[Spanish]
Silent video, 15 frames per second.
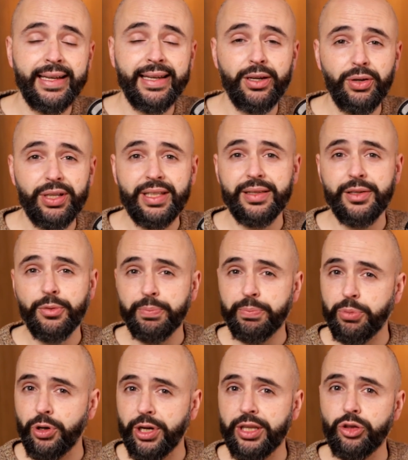Creo que tendré un
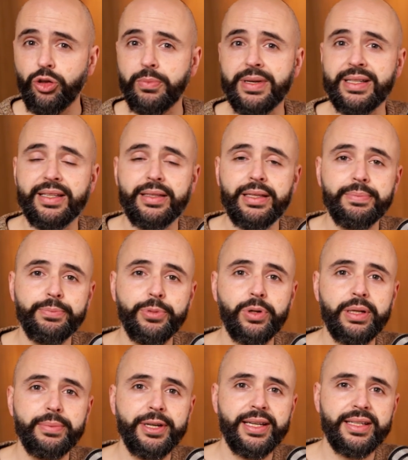poquito más de tiempo
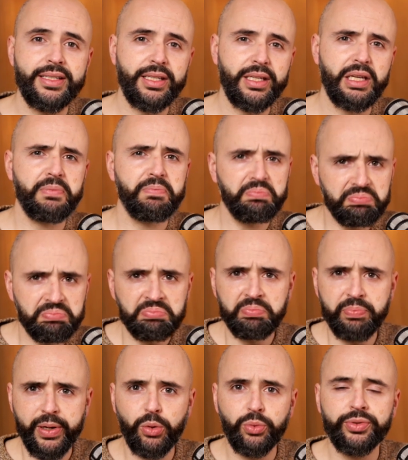libre, así que mm,
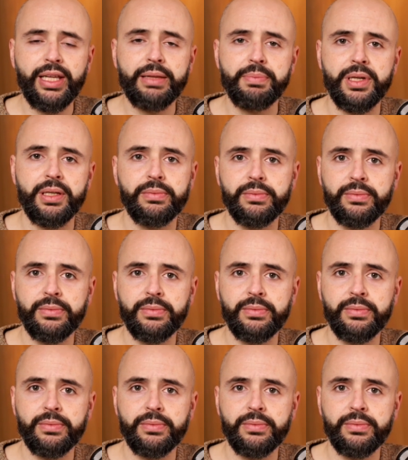preguntadme,